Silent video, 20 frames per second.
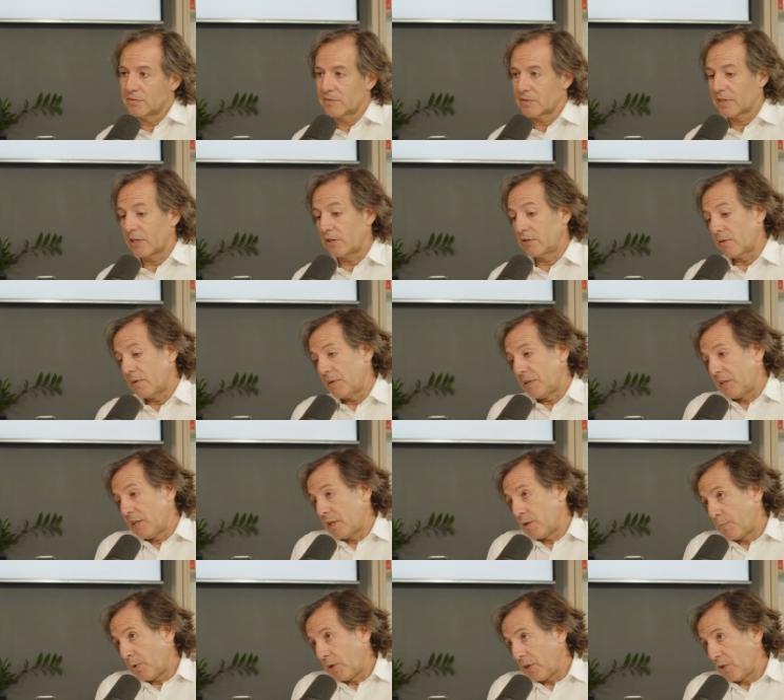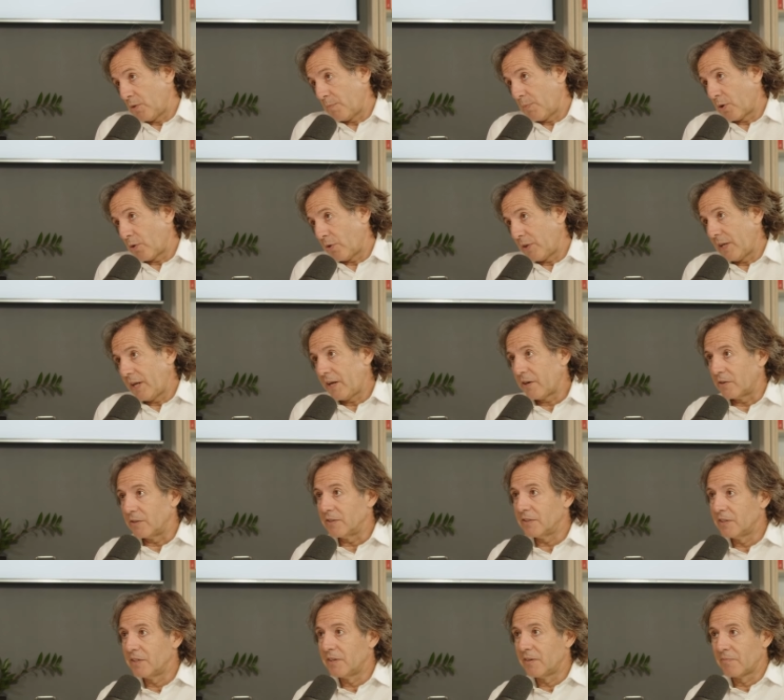que normalmente es poniendo poco
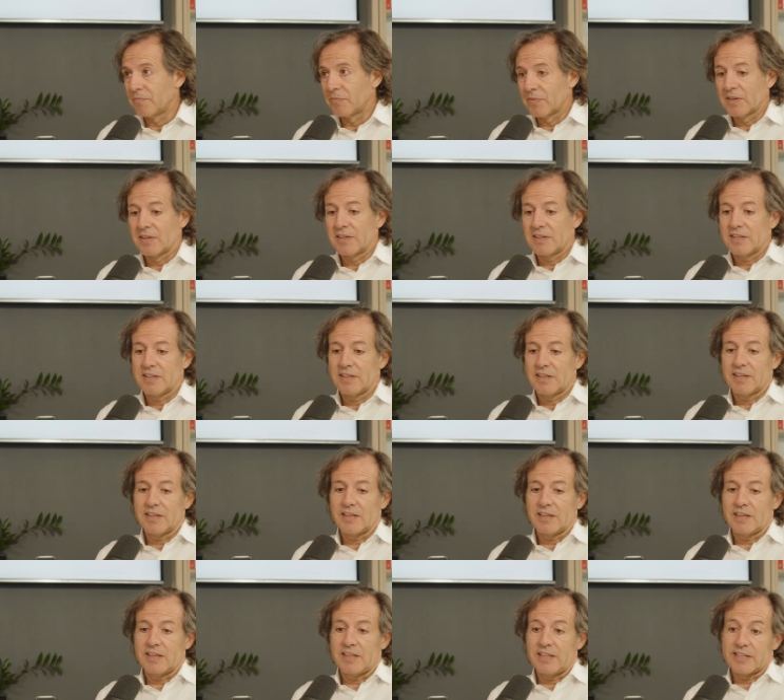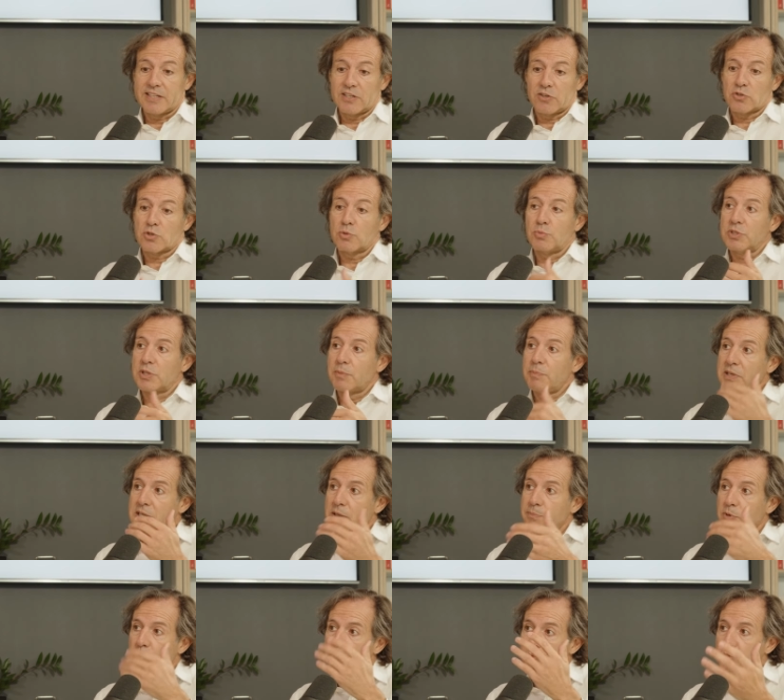dinero, eh, y que eso se
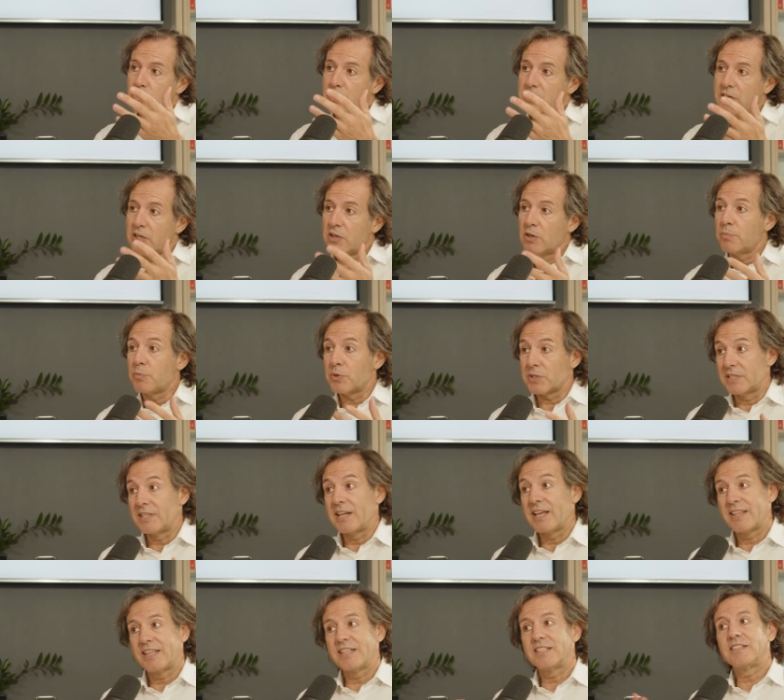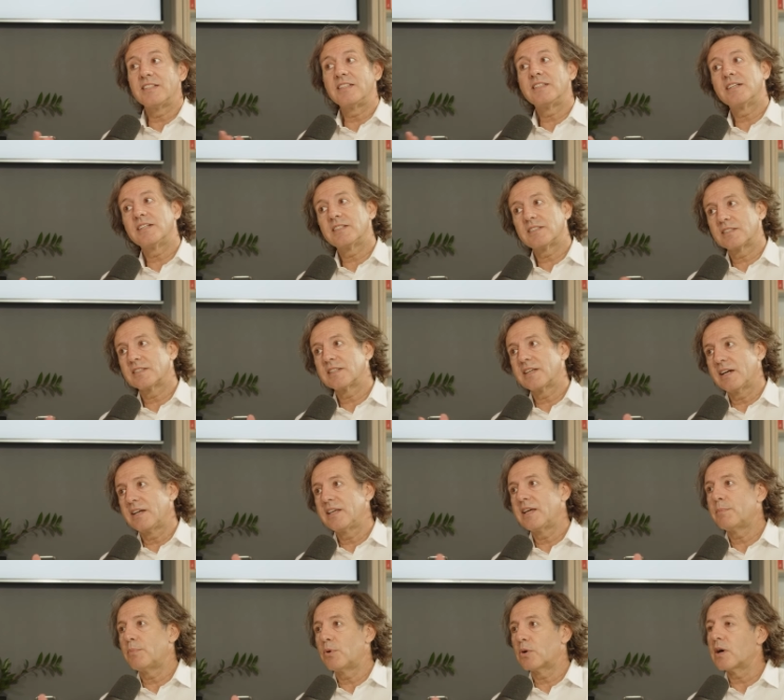multiplique por mucho dinero, pues necesitas que
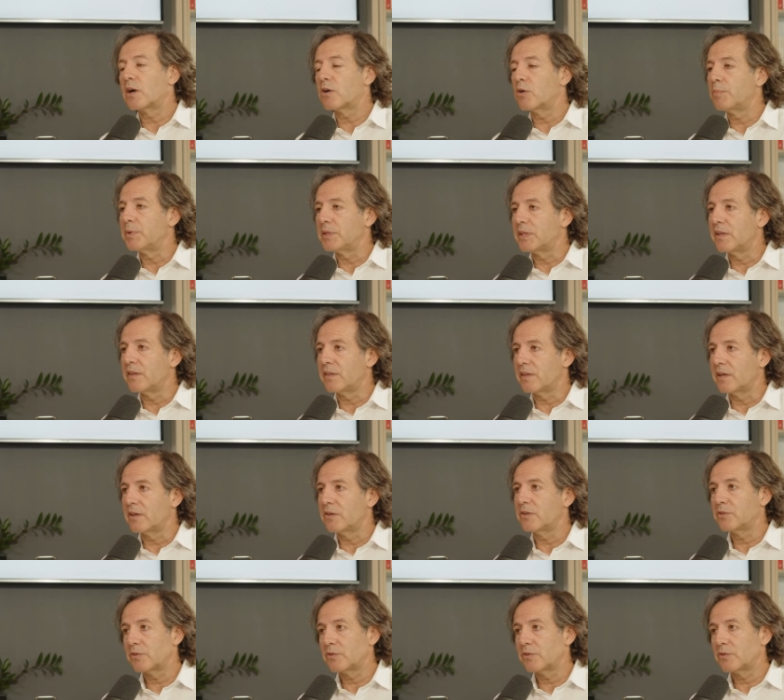haya poca competencia, ¿no?